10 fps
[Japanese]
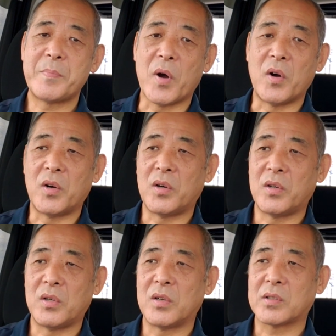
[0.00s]
いっぽ
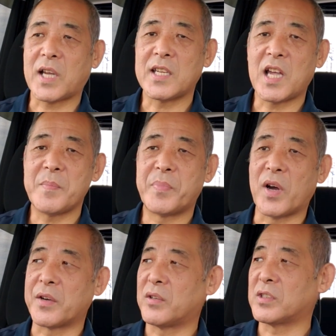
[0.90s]
ん、タイヤいっぽ
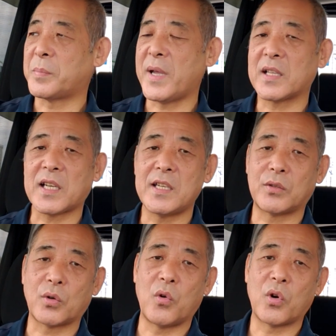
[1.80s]
んあの、
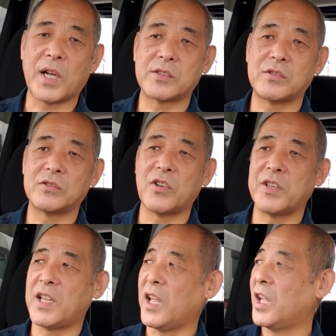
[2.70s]
スペアタイヤと交換するの
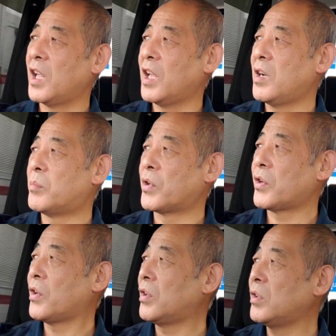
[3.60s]
にね、も
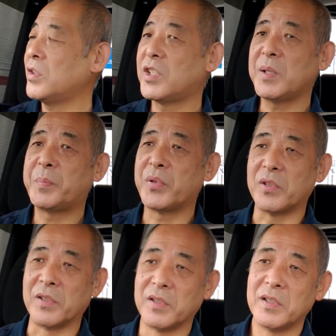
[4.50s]
ののじゅっぷ
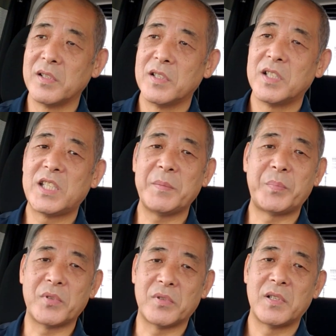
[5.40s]
ん、じゅっ
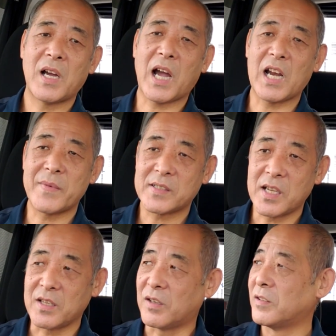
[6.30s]
ぷんかかりま
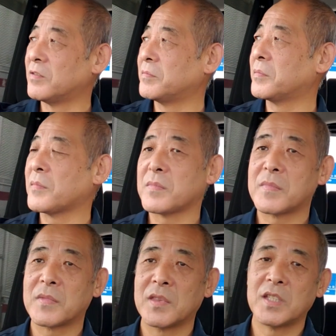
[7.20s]
せんよ。
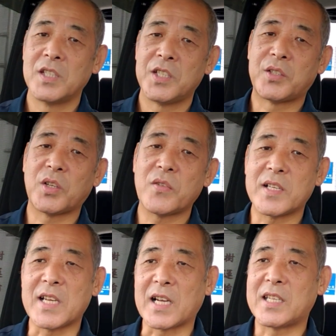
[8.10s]
一人
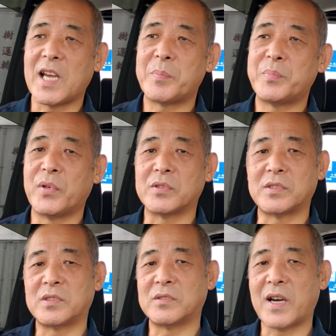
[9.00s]
はジャッキアップを
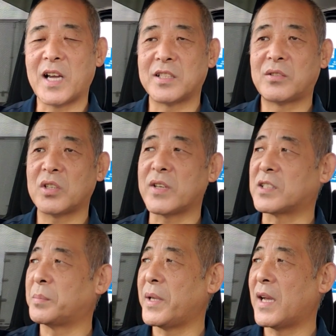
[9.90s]
するわ。一人
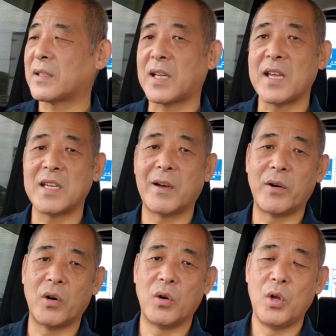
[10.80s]
はスペアタイヤ
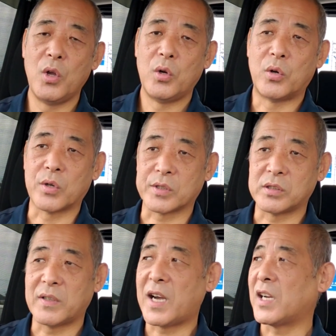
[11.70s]
を下ろ
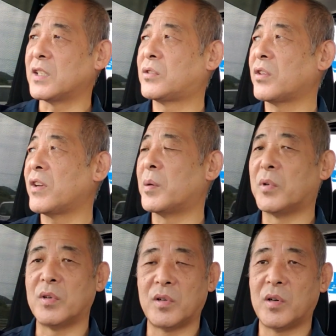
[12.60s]
すわ。一人は
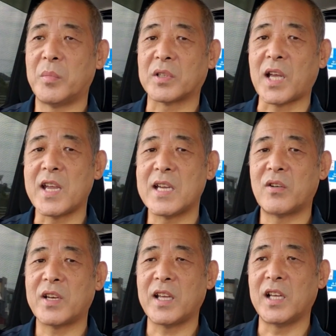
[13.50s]
もう、もう
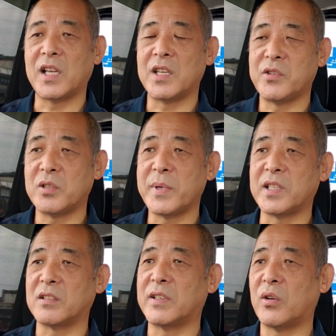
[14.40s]
タイヤをね、緩
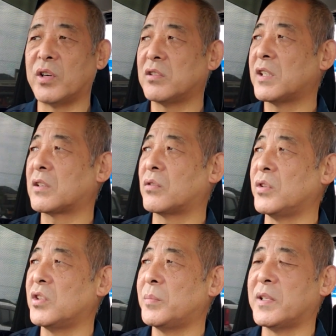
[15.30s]
めてるわ。ホイールナット
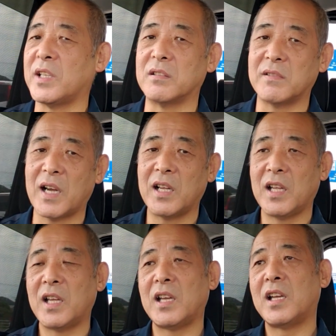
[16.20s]
を緩めてるわ。
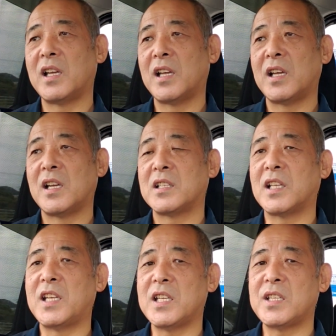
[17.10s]

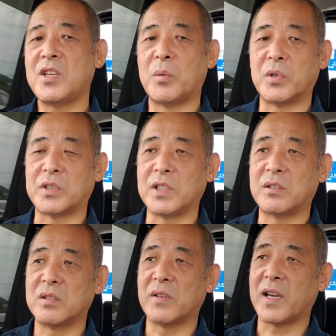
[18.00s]
で、輪ギを持って
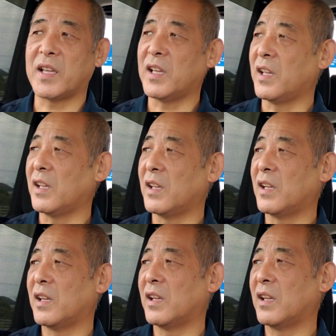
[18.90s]
くるわ
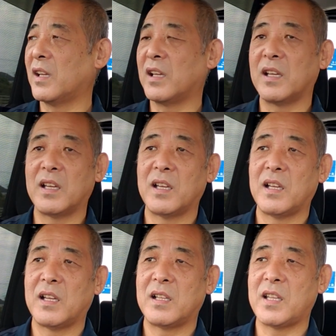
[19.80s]
ね。
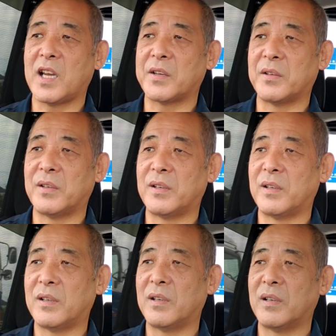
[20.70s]
で、あ
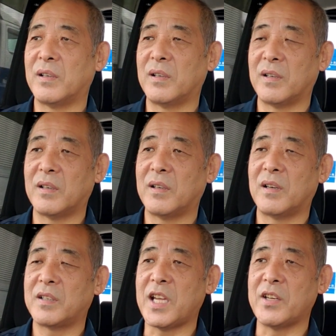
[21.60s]

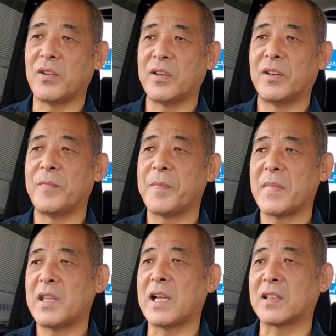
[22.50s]
のー、ね、いろいろ
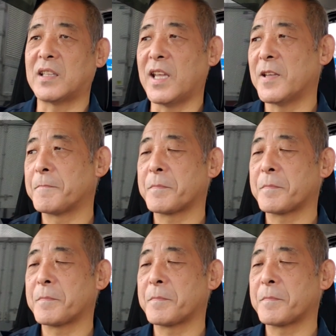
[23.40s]
やって。